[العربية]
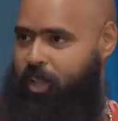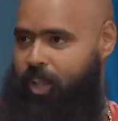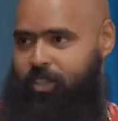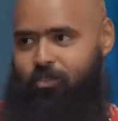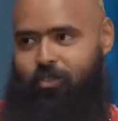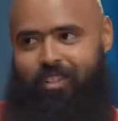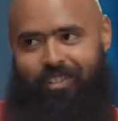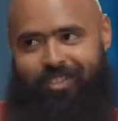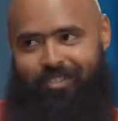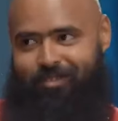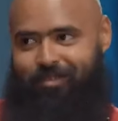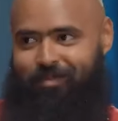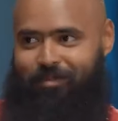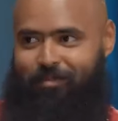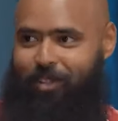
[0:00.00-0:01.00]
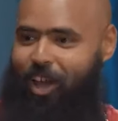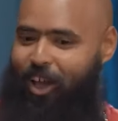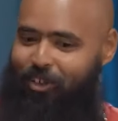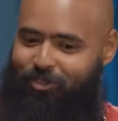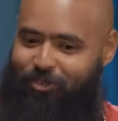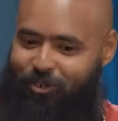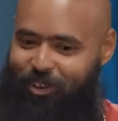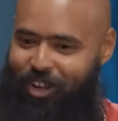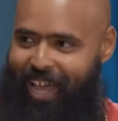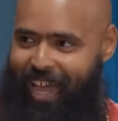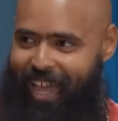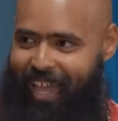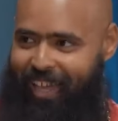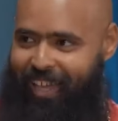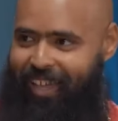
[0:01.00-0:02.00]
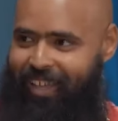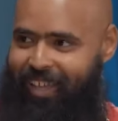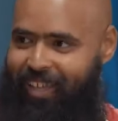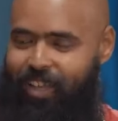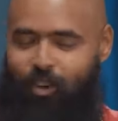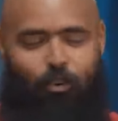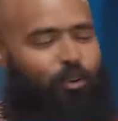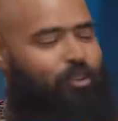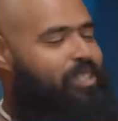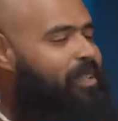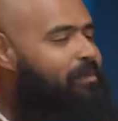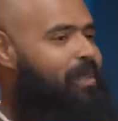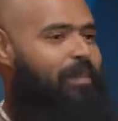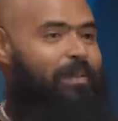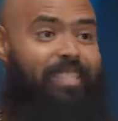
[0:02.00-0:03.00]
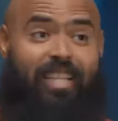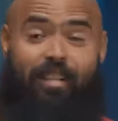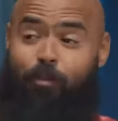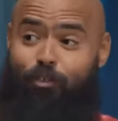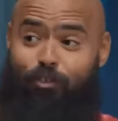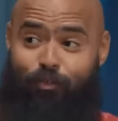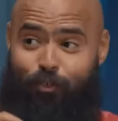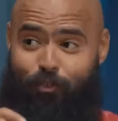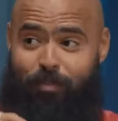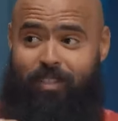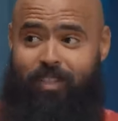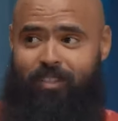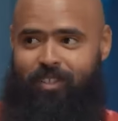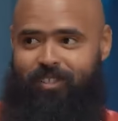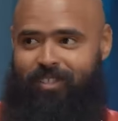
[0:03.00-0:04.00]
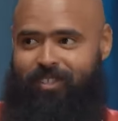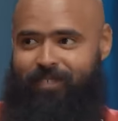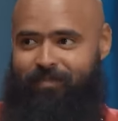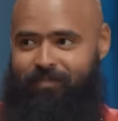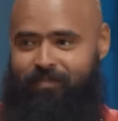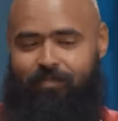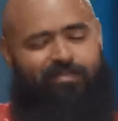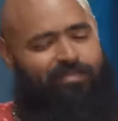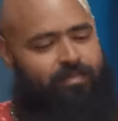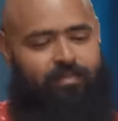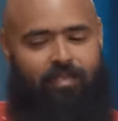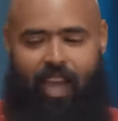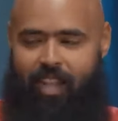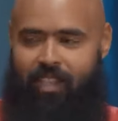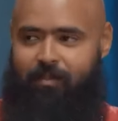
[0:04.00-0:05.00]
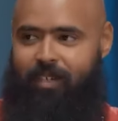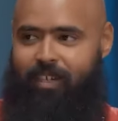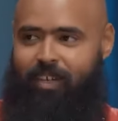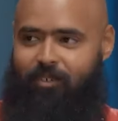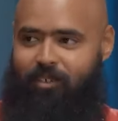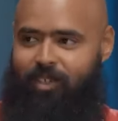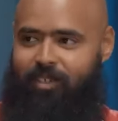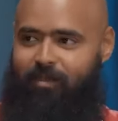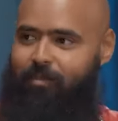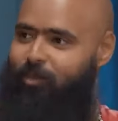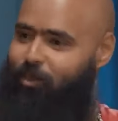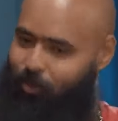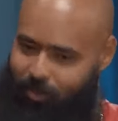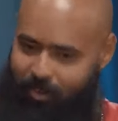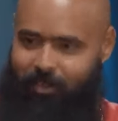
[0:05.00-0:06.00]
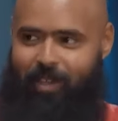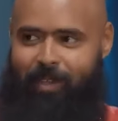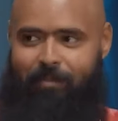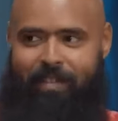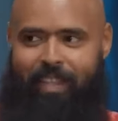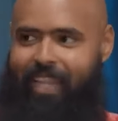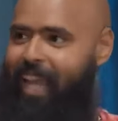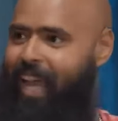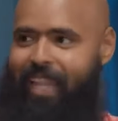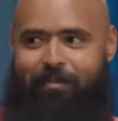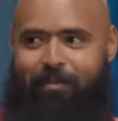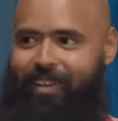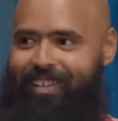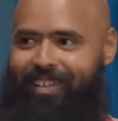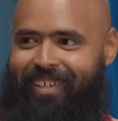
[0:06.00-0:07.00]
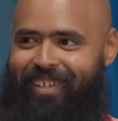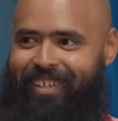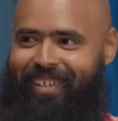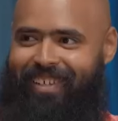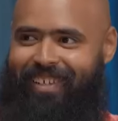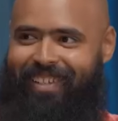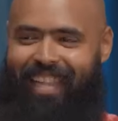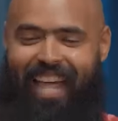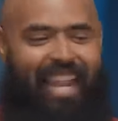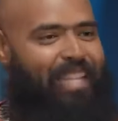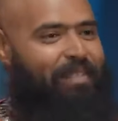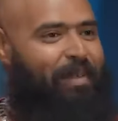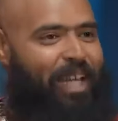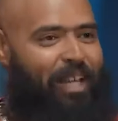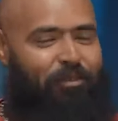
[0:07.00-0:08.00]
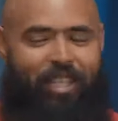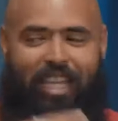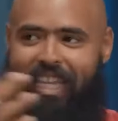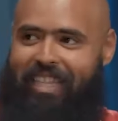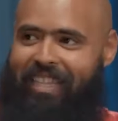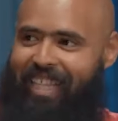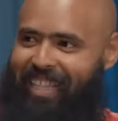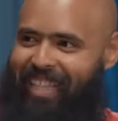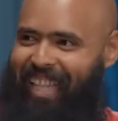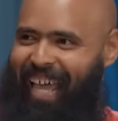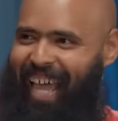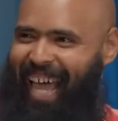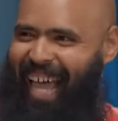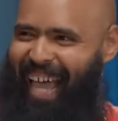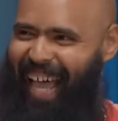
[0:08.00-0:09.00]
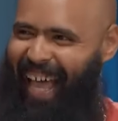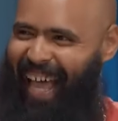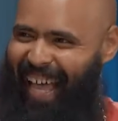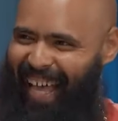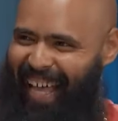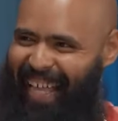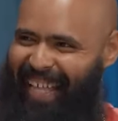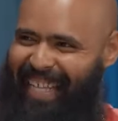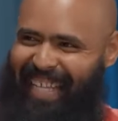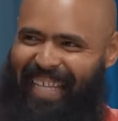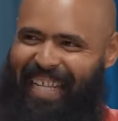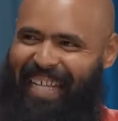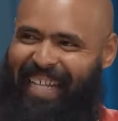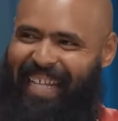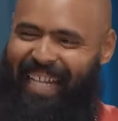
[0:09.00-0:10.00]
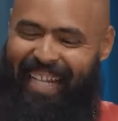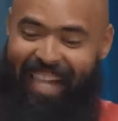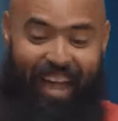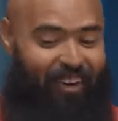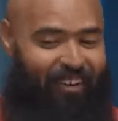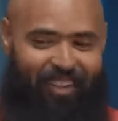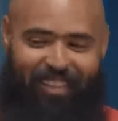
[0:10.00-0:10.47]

بتلاحظوا يعني لا. كل حاجه لا والله اقسم لا بس انا بخش في الكومنتات اصلي الحلقه دي من كروته بقول له اه يا ابن اللعيبه الحلقه دي من كروته جدا بجد اه